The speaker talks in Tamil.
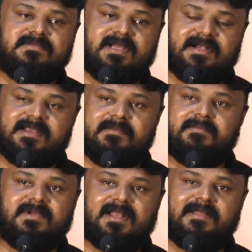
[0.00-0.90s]
எங்கள் டீம்
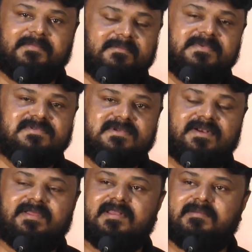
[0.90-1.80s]
எல்லா
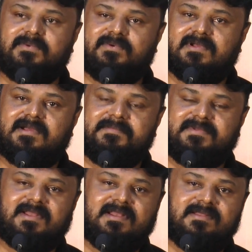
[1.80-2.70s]
மெம்பர்ஸ்கிட்டையும் நான் போட்டு
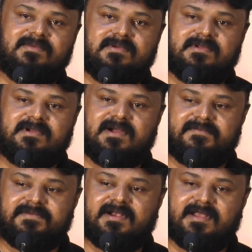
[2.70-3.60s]
காமிச்சு எல்லாத்தையும் ஒரு
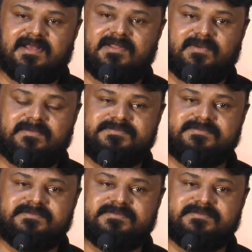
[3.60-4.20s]
கான்ஃபிடண்ட்டாக இருந்தோம்